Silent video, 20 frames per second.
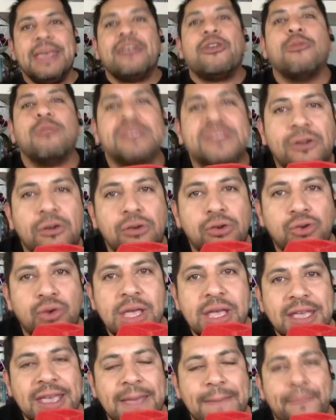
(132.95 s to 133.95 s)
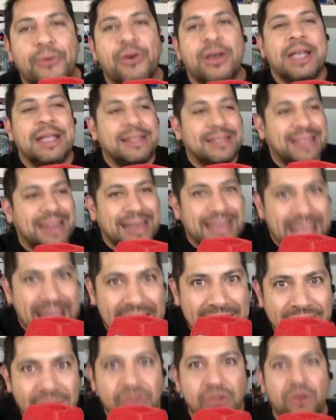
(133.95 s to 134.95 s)
¿Y cómo se construye equipo?
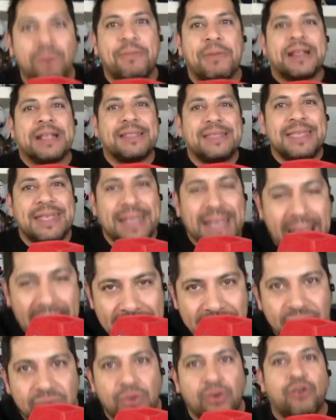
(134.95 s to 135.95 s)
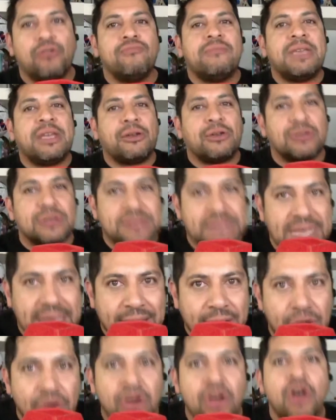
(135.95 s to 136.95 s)
Entrenando, practicando, con
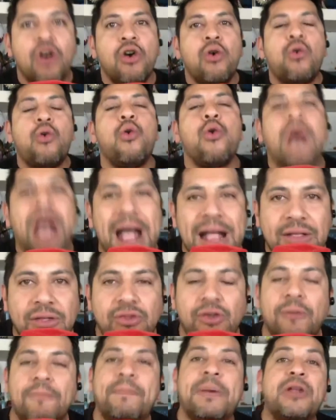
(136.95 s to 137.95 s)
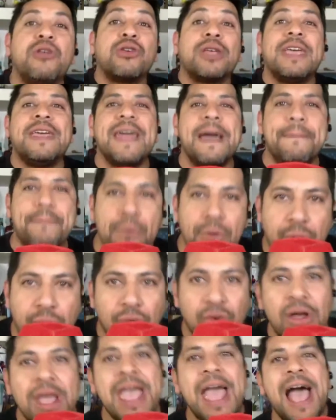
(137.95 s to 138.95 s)
microciclos, jugando, pero queda
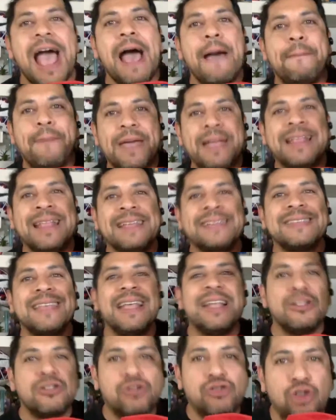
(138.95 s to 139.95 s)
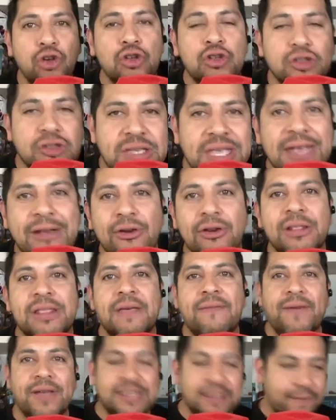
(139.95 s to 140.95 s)
poco. Apenas dos
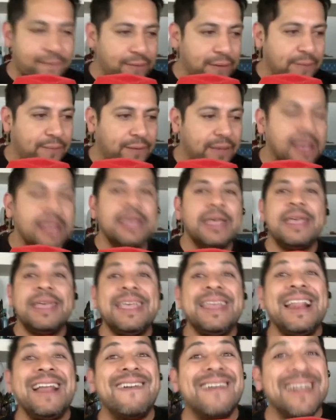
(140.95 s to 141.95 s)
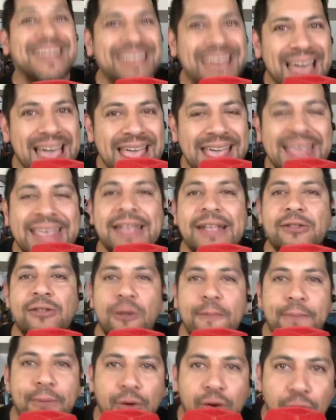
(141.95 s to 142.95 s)
ciclos de fechas FIFA y la verdad es que
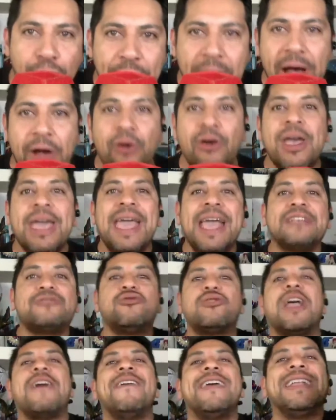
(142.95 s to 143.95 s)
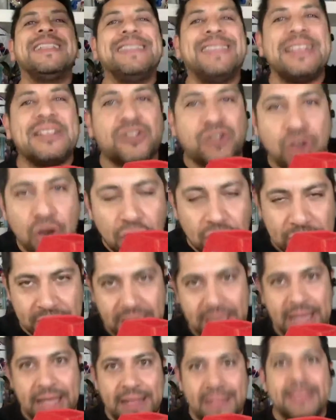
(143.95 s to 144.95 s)
estoy preocupado. Es una
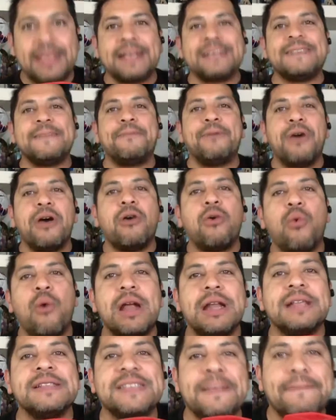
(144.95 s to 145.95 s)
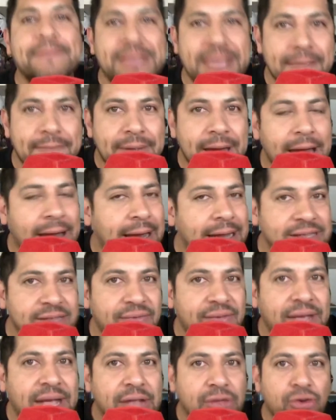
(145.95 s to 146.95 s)
bendición de que se pueda jugar en septiembre la
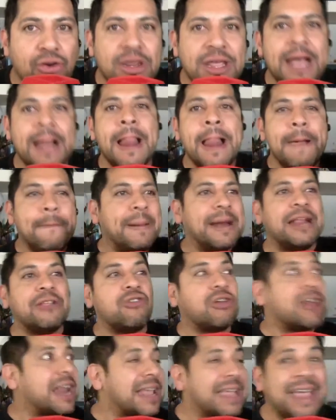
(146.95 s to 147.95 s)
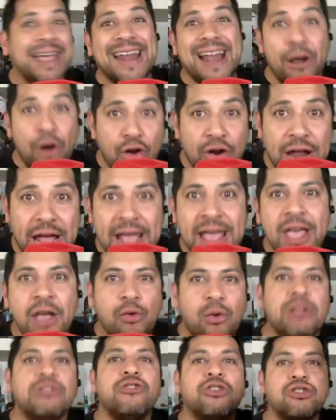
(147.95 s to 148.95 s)
clasificatoria para no arrancar ahora
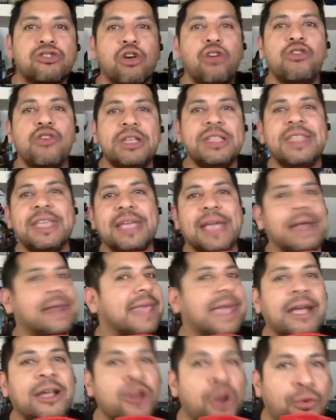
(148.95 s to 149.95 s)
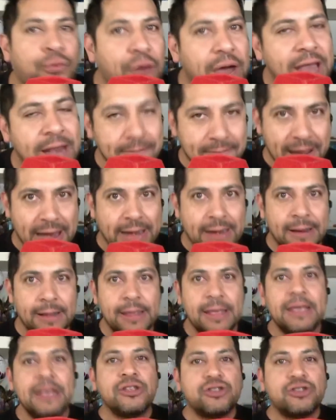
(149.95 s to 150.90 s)
cuando todo indicaría que nos va a ir mal.